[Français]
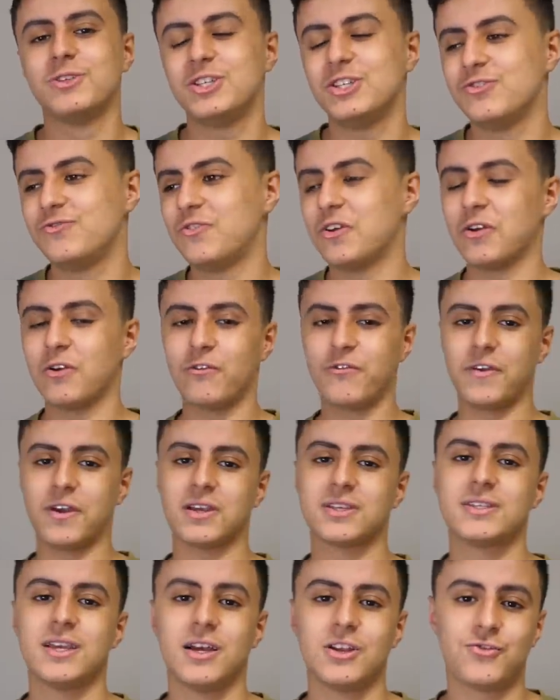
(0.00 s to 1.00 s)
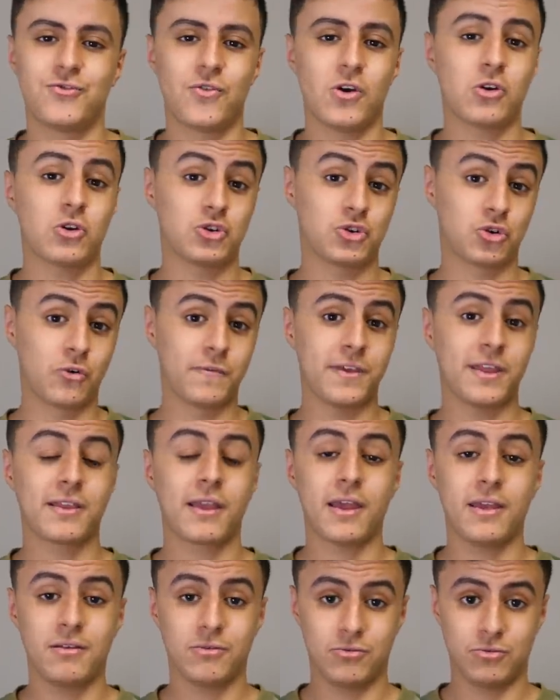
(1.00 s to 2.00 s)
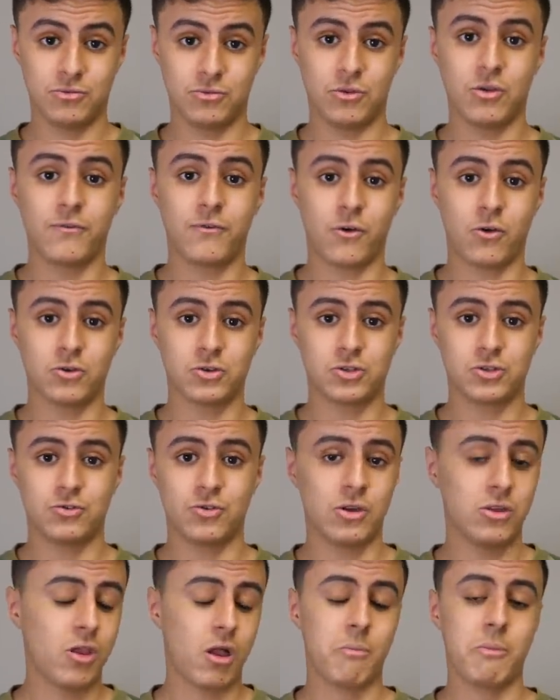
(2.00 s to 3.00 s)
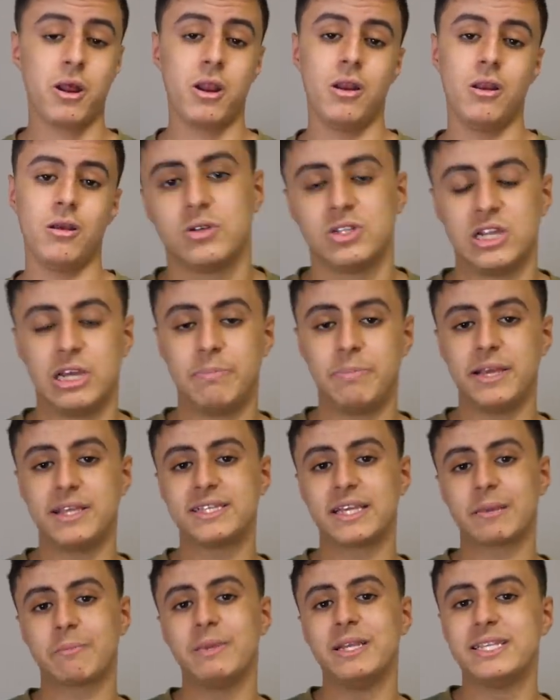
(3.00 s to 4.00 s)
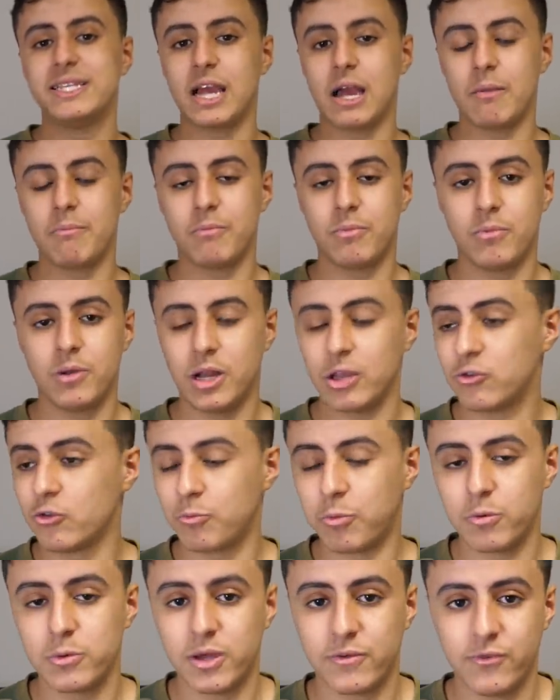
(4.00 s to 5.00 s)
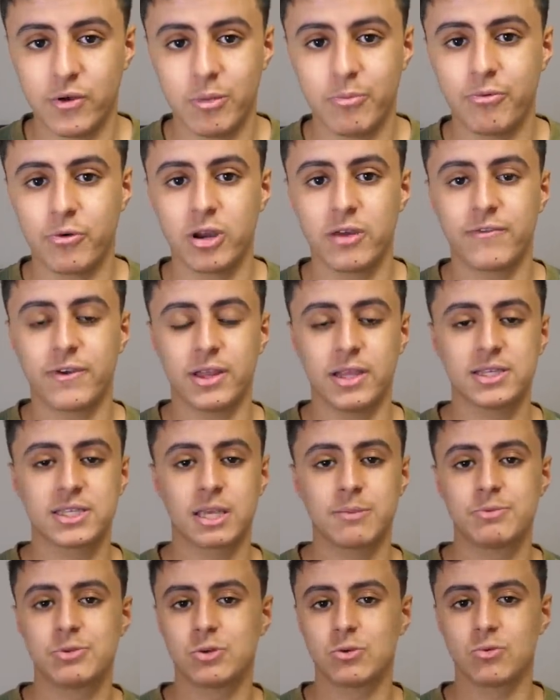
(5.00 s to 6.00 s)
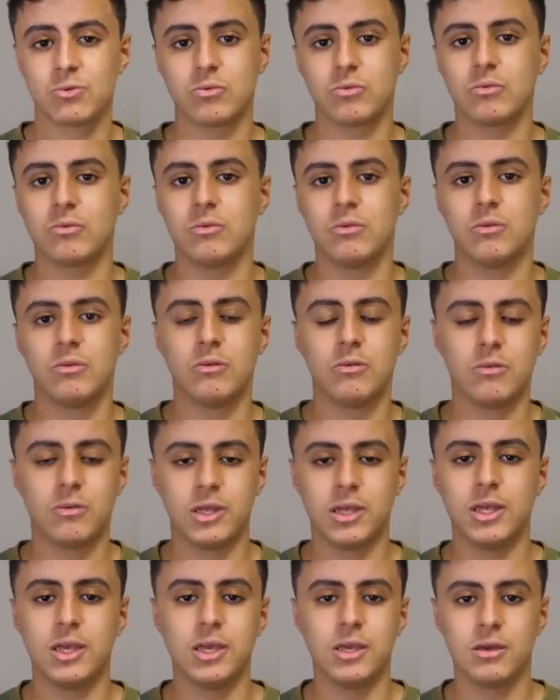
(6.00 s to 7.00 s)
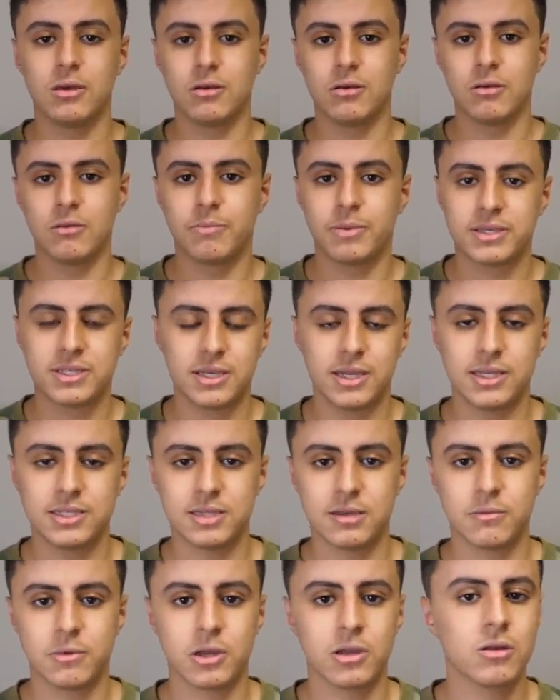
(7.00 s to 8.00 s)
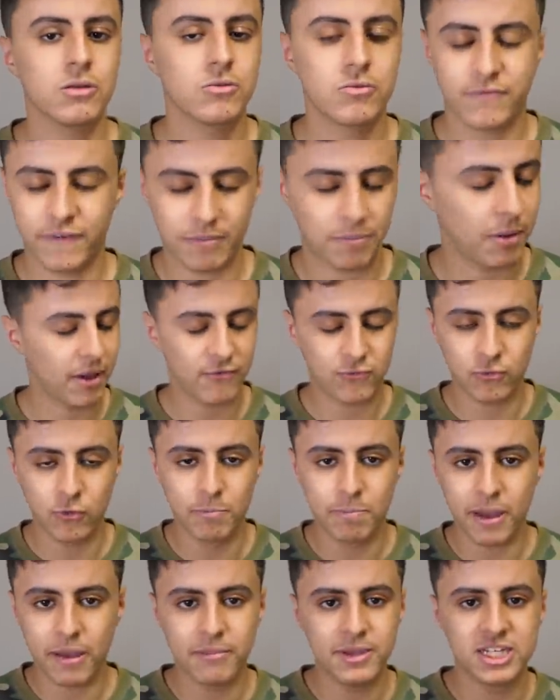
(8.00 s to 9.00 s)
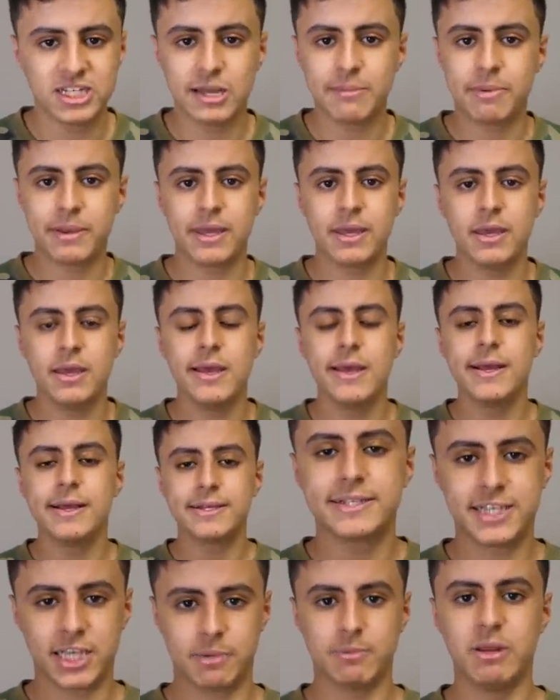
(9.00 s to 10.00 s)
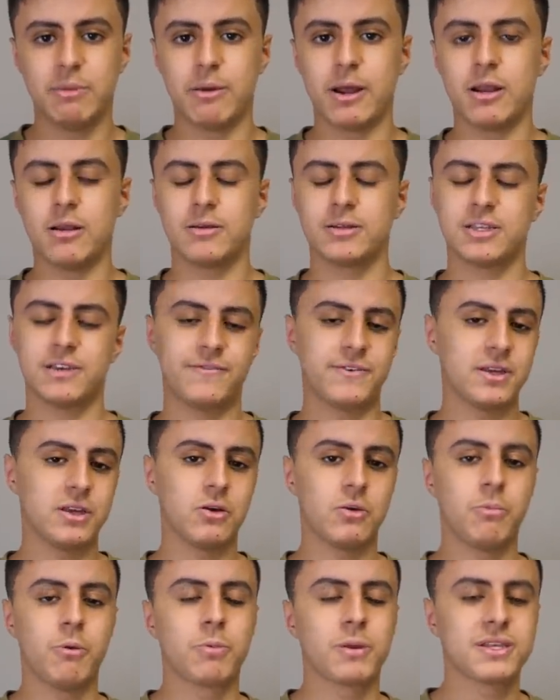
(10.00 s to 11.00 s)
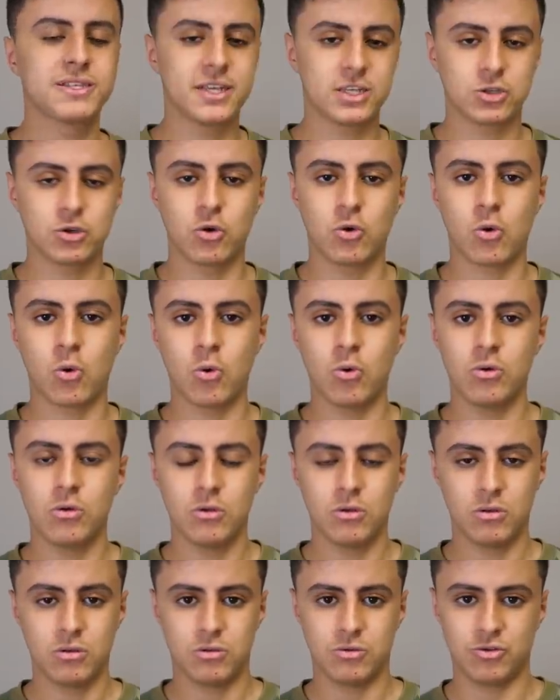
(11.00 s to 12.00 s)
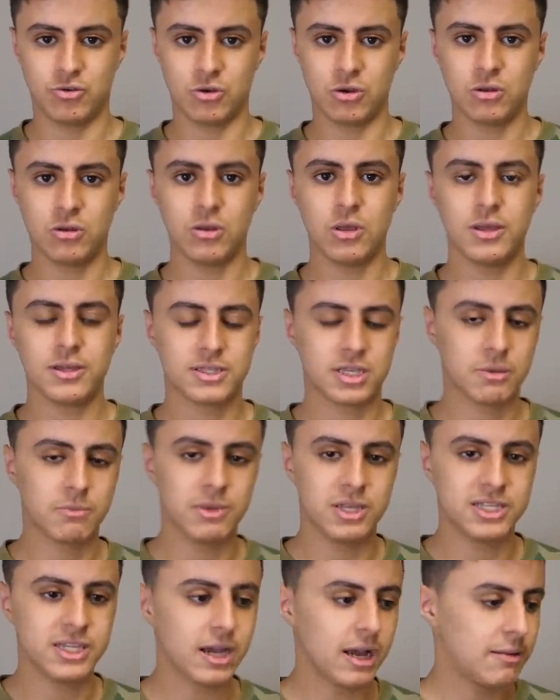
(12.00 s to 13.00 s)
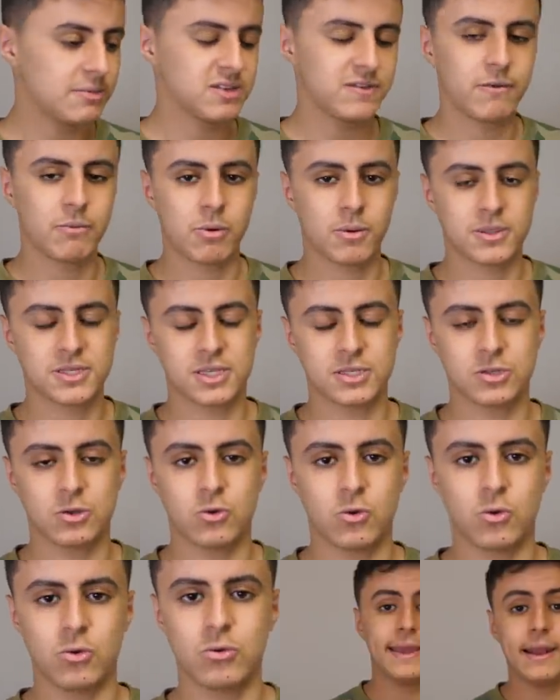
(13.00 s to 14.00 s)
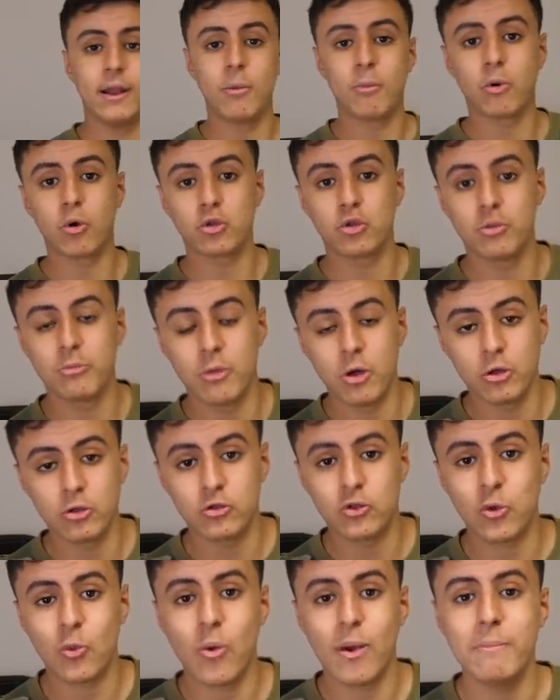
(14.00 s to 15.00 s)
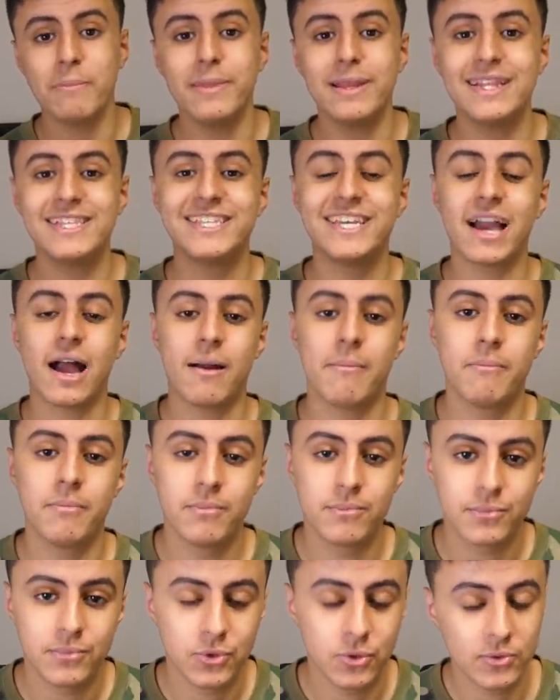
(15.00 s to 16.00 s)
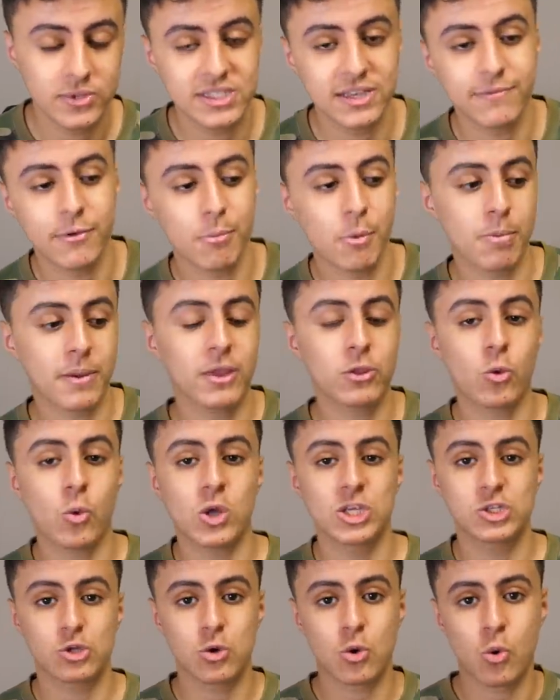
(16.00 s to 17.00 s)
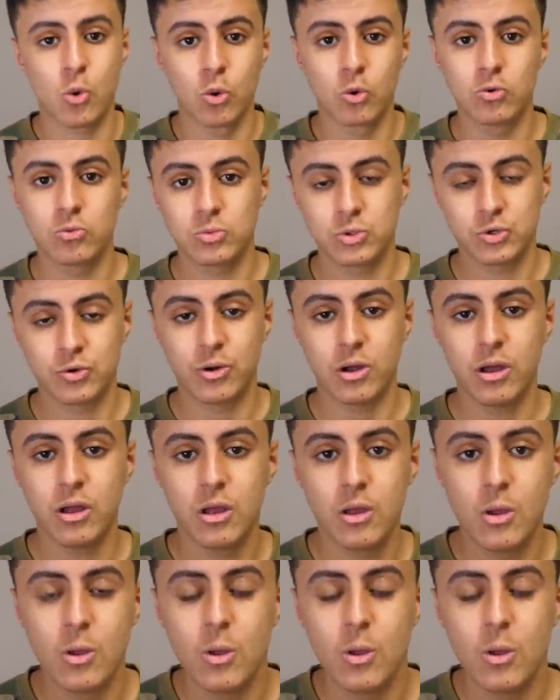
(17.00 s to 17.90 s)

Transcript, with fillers: dis, je vais refaire ça, tu vois, quand je reviendrai de France, tu vois, normal. J'avais payé 5000 dirhams la toute première fois pour les frais d'inscription euh, et euh, passer l'examen. Enfin bref, tout le permis, j'avais payé 5000 balles. Ça fait à peu près 500 euros. Tu vois 5000 dirhams, ça fait à peu près 500 euros. Et là, on me redemande 3000 dirhams. Donc ça fait à peu près 300 euros. Tu vois